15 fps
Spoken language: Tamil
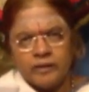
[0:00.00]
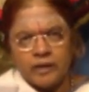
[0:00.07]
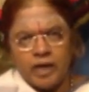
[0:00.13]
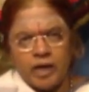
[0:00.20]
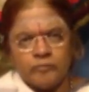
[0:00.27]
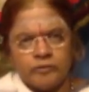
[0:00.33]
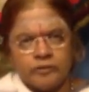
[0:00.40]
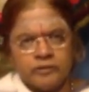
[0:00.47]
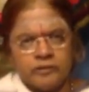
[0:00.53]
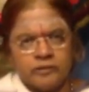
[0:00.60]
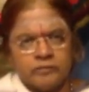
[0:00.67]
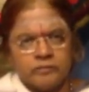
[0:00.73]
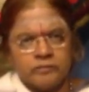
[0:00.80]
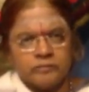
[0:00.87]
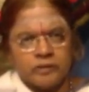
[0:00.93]
நாம் வந்து
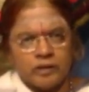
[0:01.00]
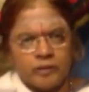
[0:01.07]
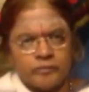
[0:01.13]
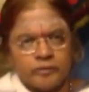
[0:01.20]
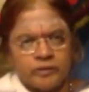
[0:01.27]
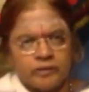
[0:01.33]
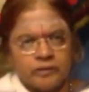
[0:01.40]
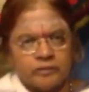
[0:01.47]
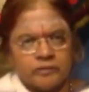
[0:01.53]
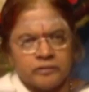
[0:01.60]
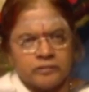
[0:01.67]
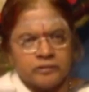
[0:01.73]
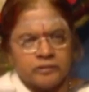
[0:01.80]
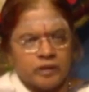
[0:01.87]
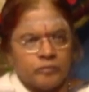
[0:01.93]
அப்படியே
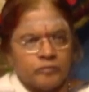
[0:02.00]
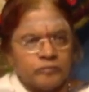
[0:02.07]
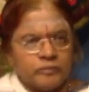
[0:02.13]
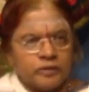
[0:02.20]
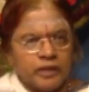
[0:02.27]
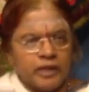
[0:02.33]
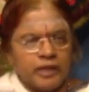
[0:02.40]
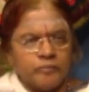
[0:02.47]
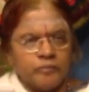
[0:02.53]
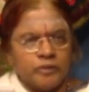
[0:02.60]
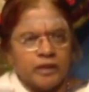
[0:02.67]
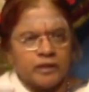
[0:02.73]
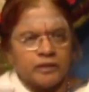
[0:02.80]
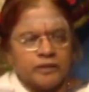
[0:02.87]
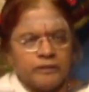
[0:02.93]
நம் நிலை
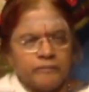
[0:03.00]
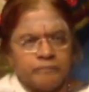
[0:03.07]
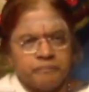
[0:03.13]
மாறி